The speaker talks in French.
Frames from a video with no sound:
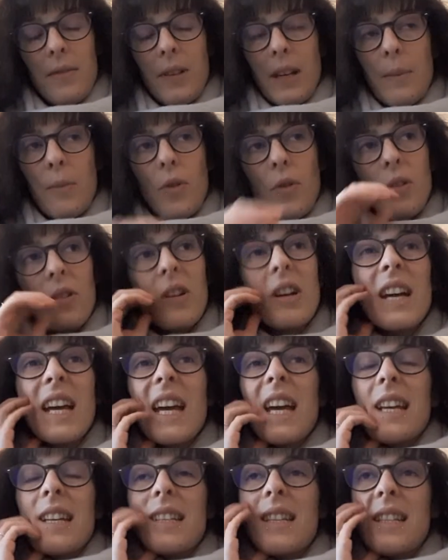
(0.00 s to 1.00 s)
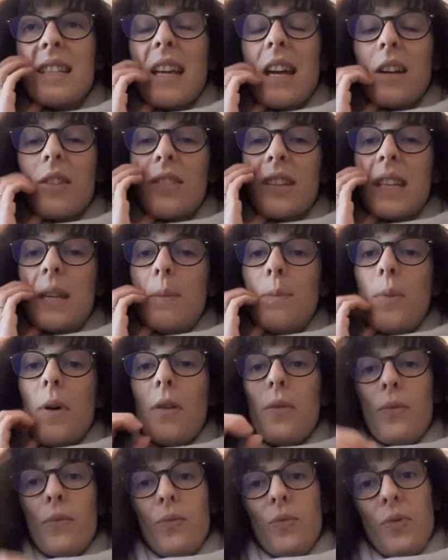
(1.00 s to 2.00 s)
vraiment euh, ces cercles qui
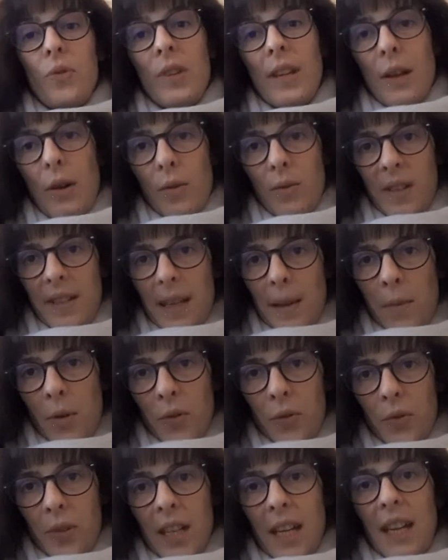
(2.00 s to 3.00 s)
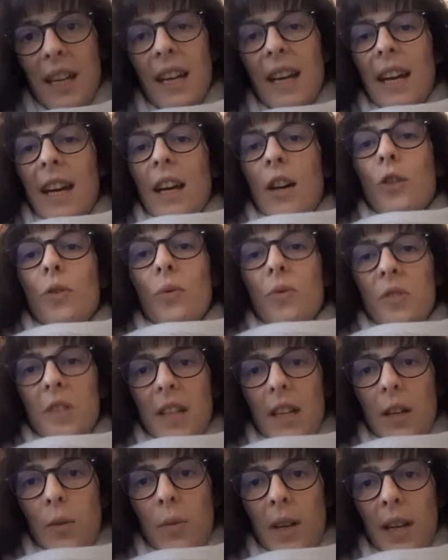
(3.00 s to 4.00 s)
peuvent vous donner envie d'abandonner.
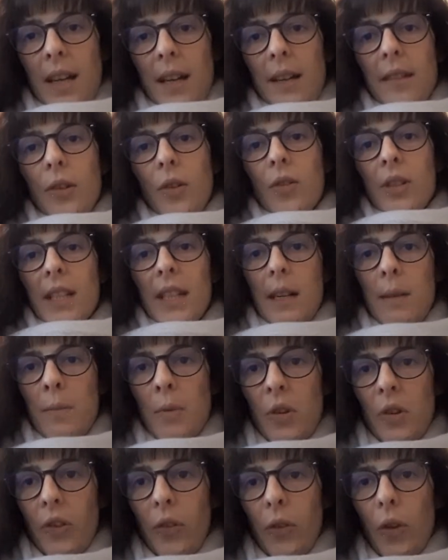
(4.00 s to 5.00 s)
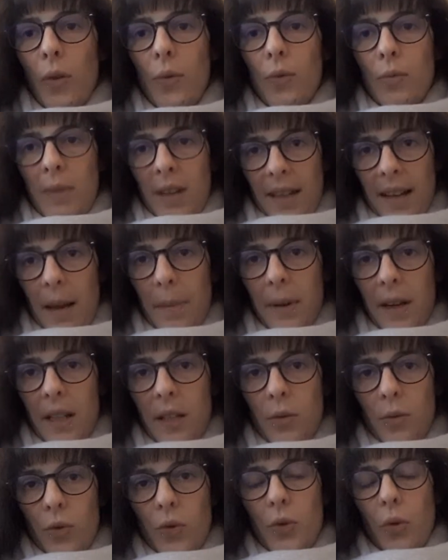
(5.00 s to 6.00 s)
Continuez tranquillement sans vous mettre la
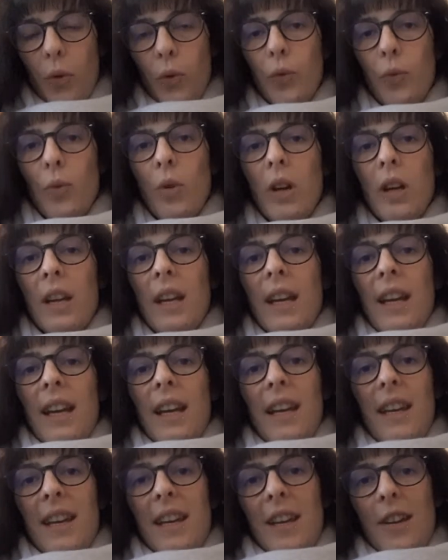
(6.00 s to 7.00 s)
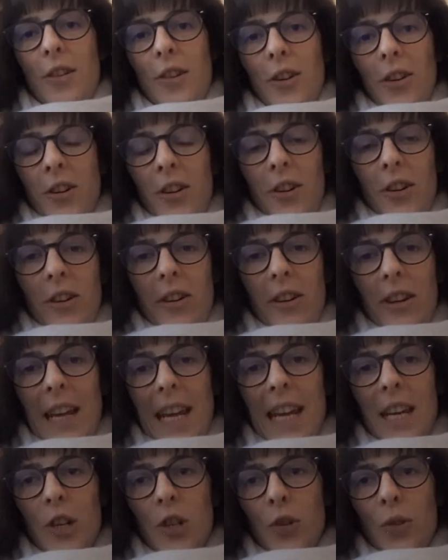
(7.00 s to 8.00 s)
pression surtout. Et, euh,
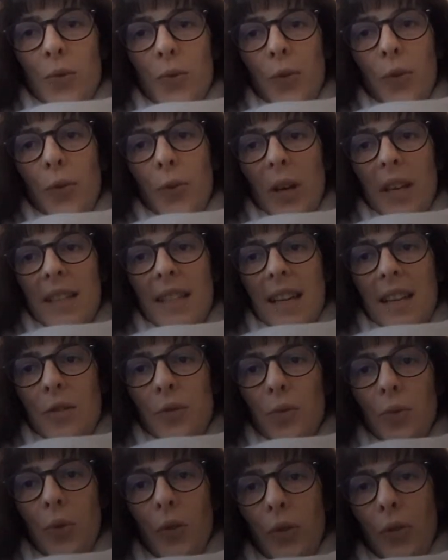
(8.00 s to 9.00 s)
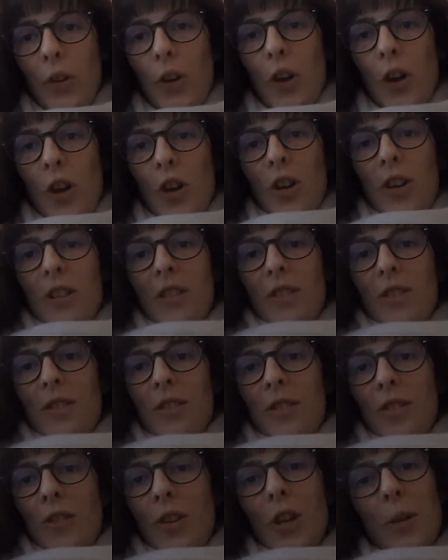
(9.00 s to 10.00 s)
et je vous souhaite à tous
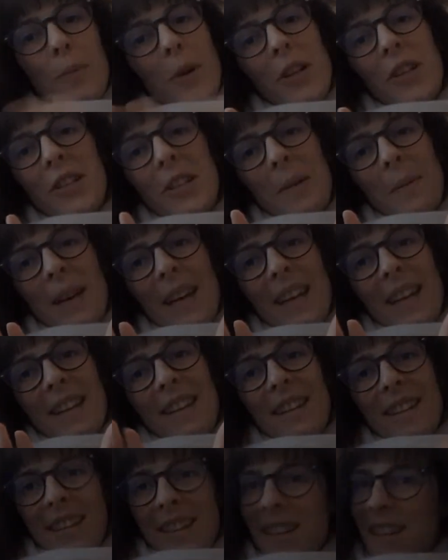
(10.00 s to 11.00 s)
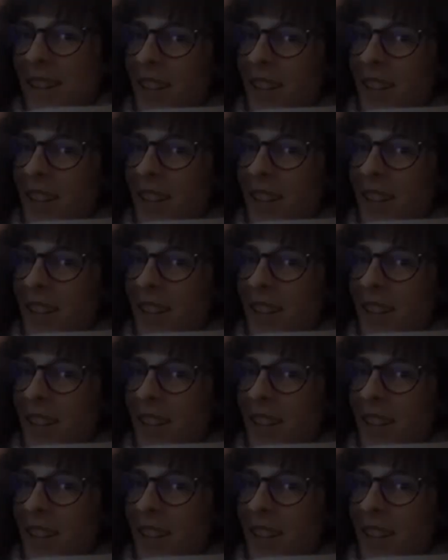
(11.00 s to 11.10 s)
une bonne semaine.